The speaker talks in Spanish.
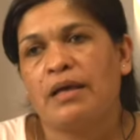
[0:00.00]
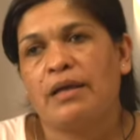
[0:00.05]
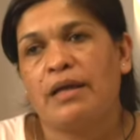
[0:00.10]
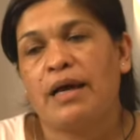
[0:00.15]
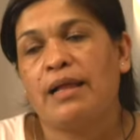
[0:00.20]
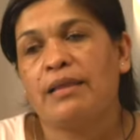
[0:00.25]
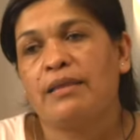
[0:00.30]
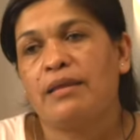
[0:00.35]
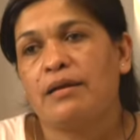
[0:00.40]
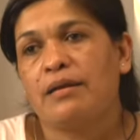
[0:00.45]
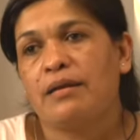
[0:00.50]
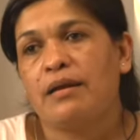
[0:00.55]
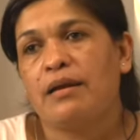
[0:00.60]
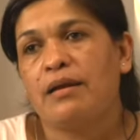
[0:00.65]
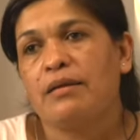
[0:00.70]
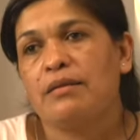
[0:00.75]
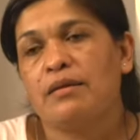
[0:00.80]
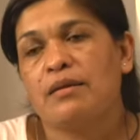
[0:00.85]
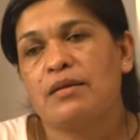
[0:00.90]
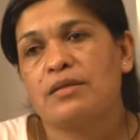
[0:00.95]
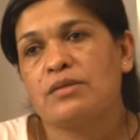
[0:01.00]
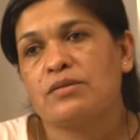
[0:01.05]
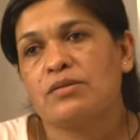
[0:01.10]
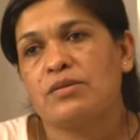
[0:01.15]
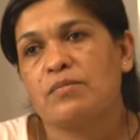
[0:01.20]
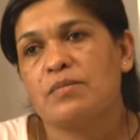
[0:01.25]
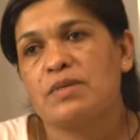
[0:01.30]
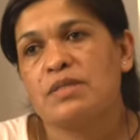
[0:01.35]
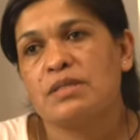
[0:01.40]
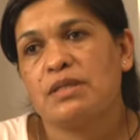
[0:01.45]
alternar la interacción
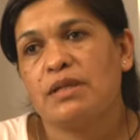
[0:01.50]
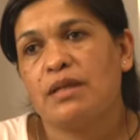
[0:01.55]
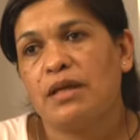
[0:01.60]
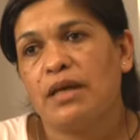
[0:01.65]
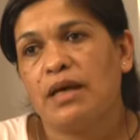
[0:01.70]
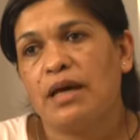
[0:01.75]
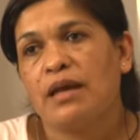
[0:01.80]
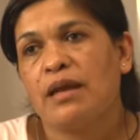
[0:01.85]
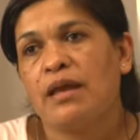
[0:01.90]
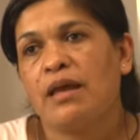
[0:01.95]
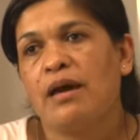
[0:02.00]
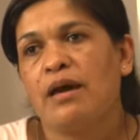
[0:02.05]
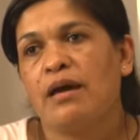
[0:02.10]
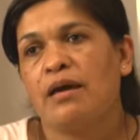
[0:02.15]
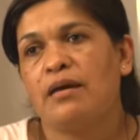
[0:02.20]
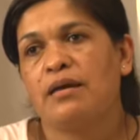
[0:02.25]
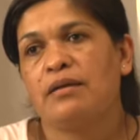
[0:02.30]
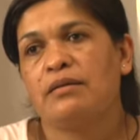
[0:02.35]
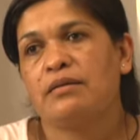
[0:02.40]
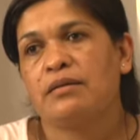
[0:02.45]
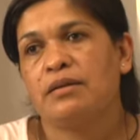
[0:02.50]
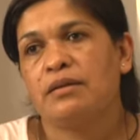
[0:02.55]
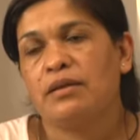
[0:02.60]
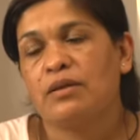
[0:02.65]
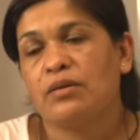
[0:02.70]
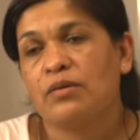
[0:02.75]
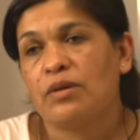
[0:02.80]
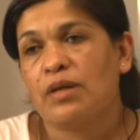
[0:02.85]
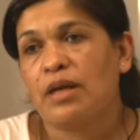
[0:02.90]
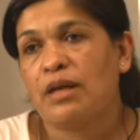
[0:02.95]
domiciliaria, este,
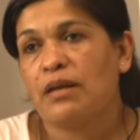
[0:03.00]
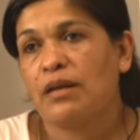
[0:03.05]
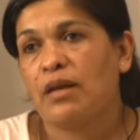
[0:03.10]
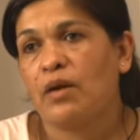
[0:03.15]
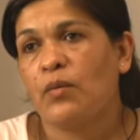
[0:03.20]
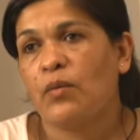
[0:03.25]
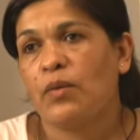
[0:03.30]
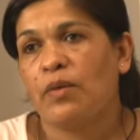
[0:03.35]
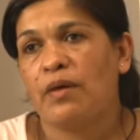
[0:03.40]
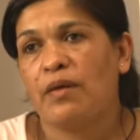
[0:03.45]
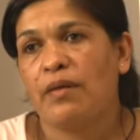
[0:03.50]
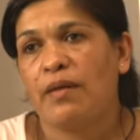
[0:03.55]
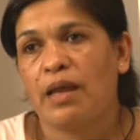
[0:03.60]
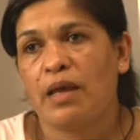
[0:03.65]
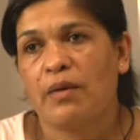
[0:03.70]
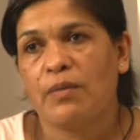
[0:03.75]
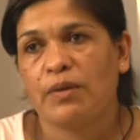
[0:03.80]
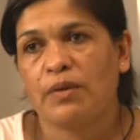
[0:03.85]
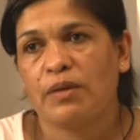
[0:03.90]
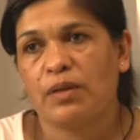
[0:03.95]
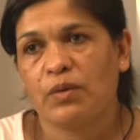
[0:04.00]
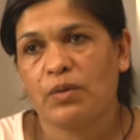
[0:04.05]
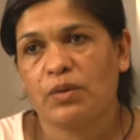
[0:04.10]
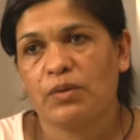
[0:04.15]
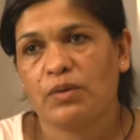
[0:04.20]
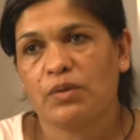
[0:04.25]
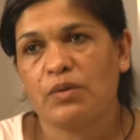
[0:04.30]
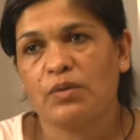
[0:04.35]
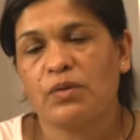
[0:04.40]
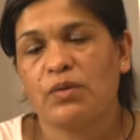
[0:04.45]
tengo la Lena cuidada las
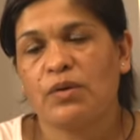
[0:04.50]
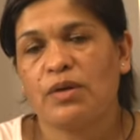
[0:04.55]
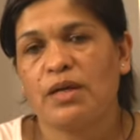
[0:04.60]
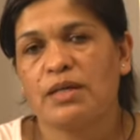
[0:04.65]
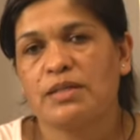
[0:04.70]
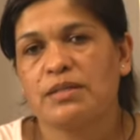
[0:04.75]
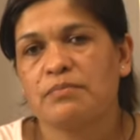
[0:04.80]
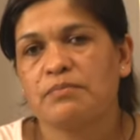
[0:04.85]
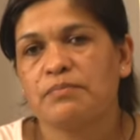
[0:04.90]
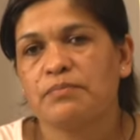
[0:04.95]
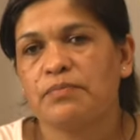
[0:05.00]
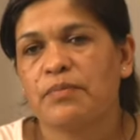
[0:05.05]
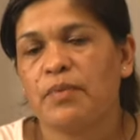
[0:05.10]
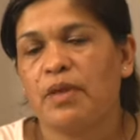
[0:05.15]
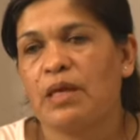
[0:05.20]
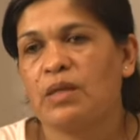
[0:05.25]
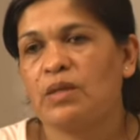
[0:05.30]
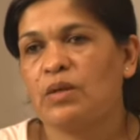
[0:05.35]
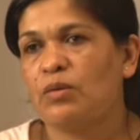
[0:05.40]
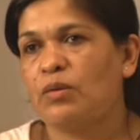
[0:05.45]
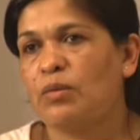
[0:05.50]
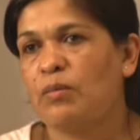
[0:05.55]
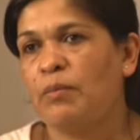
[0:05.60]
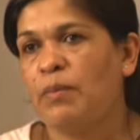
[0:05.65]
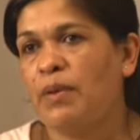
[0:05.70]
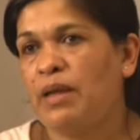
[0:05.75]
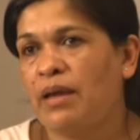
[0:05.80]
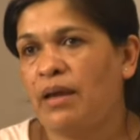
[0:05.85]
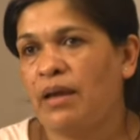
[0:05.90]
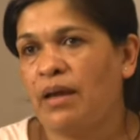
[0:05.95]
24 horas. Esto no
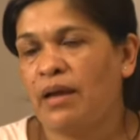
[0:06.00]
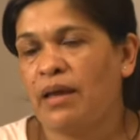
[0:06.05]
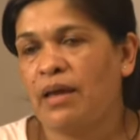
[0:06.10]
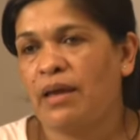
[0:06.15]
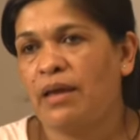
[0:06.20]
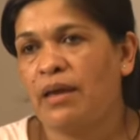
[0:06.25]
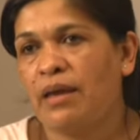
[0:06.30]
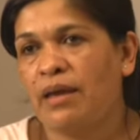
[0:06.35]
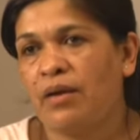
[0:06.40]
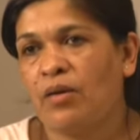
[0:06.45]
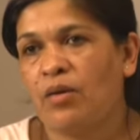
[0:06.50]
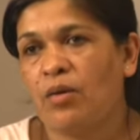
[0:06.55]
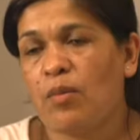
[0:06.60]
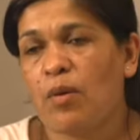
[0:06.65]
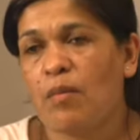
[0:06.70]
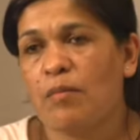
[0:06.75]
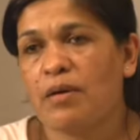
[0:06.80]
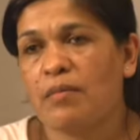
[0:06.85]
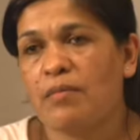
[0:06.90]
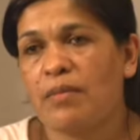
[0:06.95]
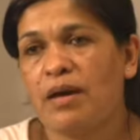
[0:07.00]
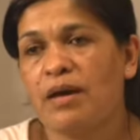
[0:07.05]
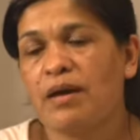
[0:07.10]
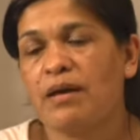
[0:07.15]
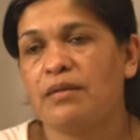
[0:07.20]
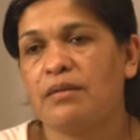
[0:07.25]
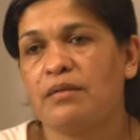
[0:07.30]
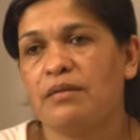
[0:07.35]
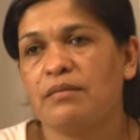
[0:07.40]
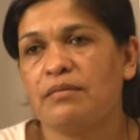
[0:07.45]
implica que como
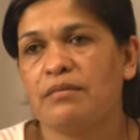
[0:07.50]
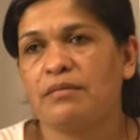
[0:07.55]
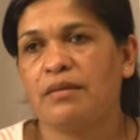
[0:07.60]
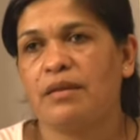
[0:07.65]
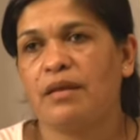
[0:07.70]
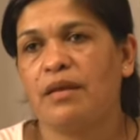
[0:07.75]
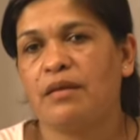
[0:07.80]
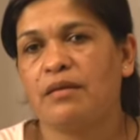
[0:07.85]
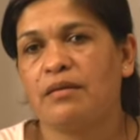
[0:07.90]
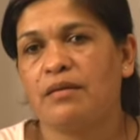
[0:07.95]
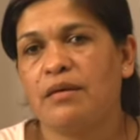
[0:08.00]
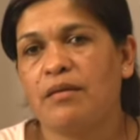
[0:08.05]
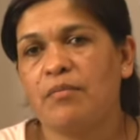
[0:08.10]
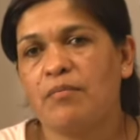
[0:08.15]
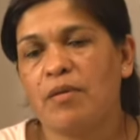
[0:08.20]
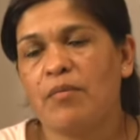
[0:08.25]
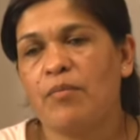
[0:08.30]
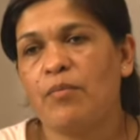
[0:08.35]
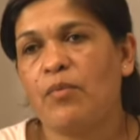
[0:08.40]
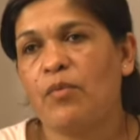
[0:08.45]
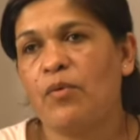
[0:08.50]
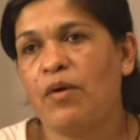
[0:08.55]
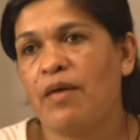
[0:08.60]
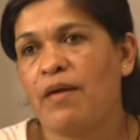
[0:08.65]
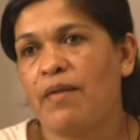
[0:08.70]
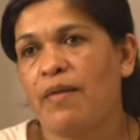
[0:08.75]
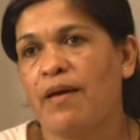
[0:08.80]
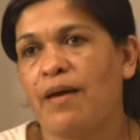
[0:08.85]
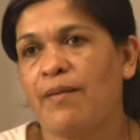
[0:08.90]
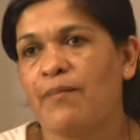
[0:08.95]
mamá este, me pueda,
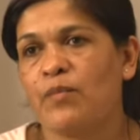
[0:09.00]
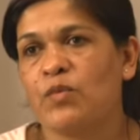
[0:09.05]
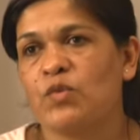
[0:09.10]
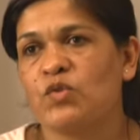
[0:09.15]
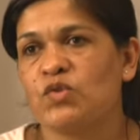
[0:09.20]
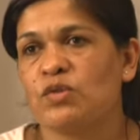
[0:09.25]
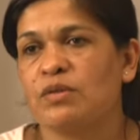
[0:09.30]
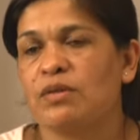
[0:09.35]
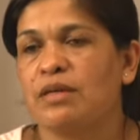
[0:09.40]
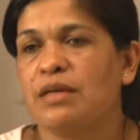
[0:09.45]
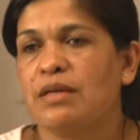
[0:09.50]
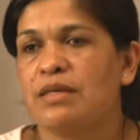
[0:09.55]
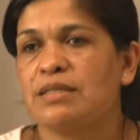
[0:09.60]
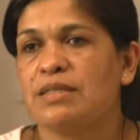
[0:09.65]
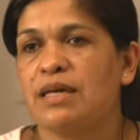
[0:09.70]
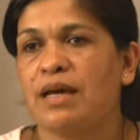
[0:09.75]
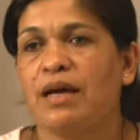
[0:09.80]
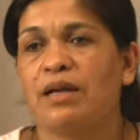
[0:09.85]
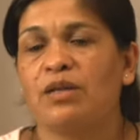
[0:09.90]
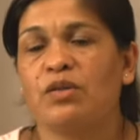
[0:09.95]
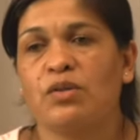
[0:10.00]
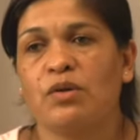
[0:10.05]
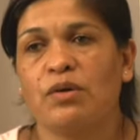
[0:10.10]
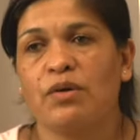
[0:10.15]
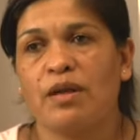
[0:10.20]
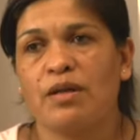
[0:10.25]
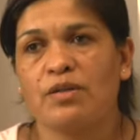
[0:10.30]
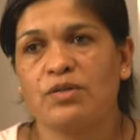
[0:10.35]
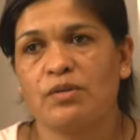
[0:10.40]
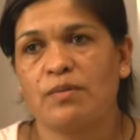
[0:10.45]
digamos, sacar todas
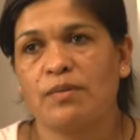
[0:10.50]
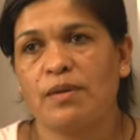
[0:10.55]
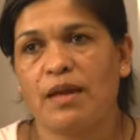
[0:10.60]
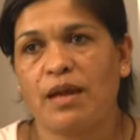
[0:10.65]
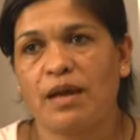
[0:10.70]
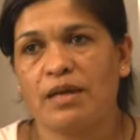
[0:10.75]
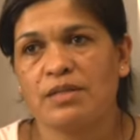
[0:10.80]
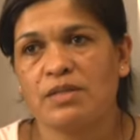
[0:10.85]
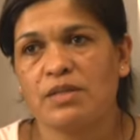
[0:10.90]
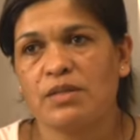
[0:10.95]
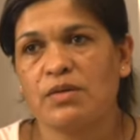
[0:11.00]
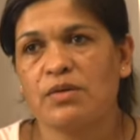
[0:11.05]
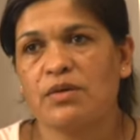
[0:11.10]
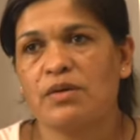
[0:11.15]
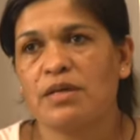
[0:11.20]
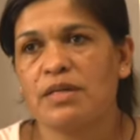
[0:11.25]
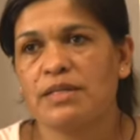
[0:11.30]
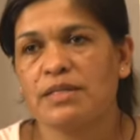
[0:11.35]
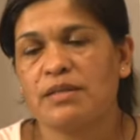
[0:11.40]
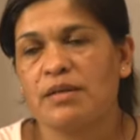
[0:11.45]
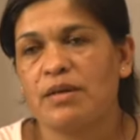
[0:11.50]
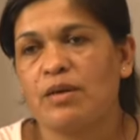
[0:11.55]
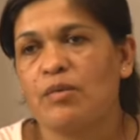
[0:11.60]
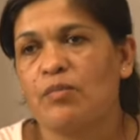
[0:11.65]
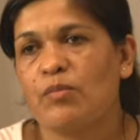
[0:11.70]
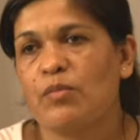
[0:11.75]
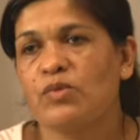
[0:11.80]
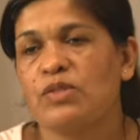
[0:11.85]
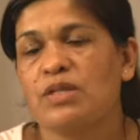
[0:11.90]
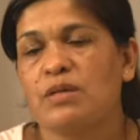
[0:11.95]
las obligaciones.
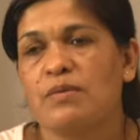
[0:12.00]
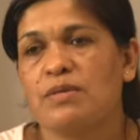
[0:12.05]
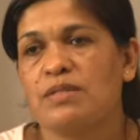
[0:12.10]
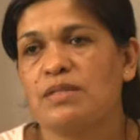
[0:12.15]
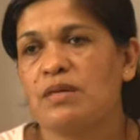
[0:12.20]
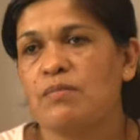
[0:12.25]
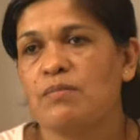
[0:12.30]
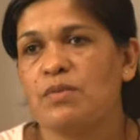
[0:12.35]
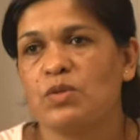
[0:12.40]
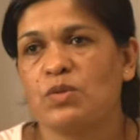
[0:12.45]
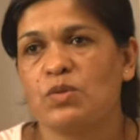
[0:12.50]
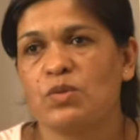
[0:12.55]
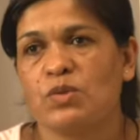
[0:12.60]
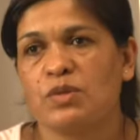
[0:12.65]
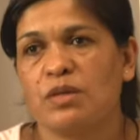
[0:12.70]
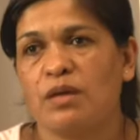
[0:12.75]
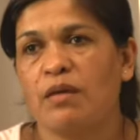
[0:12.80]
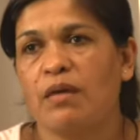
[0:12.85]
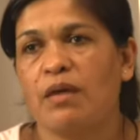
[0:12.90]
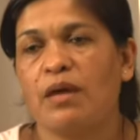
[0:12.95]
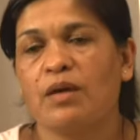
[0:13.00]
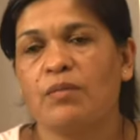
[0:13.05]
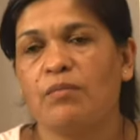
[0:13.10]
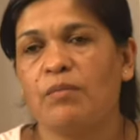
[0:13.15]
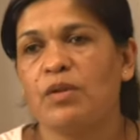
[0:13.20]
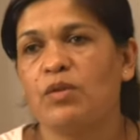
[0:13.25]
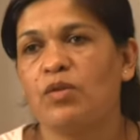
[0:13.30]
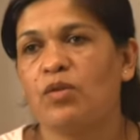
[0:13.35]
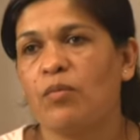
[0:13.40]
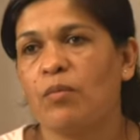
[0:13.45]
Muchas veces me sucede que
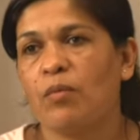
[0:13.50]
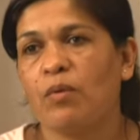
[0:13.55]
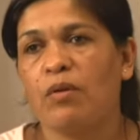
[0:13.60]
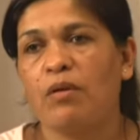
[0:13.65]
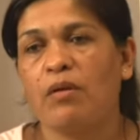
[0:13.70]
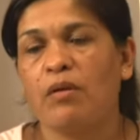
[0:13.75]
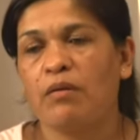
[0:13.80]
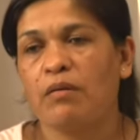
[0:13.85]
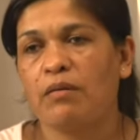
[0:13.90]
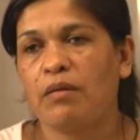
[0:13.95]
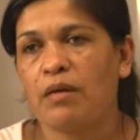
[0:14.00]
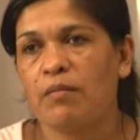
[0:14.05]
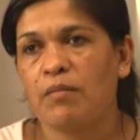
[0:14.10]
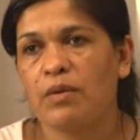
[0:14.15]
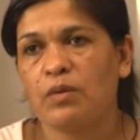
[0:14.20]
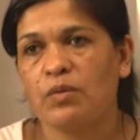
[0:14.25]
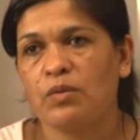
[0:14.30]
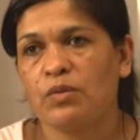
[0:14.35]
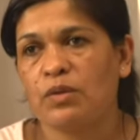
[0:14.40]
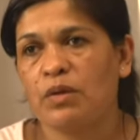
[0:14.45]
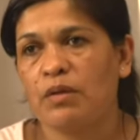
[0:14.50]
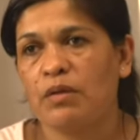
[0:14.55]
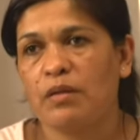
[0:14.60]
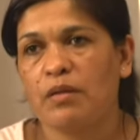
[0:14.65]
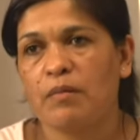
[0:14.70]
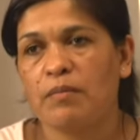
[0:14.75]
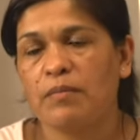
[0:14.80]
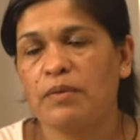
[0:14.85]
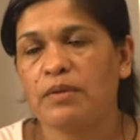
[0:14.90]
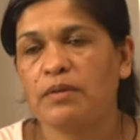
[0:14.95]
me tomo los 10 minutos de
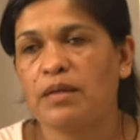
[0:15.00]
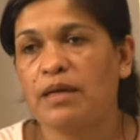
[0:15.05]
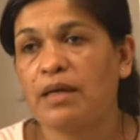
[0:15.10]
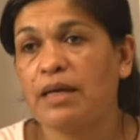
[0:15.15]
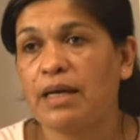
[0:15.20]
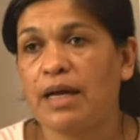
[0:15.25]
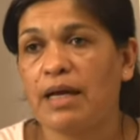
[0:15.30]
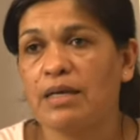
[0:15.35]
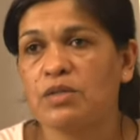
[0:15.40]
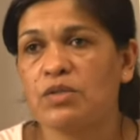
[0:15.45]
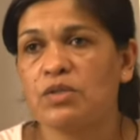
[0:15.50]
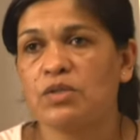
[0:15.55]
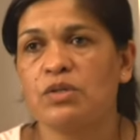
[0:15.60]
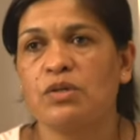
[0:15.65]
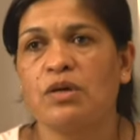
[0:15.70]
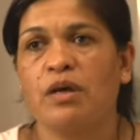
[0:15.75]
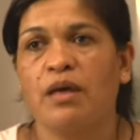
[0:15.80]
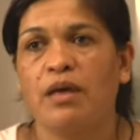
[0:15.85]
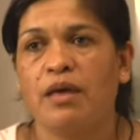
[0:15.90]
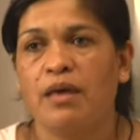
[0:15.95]
mi descanso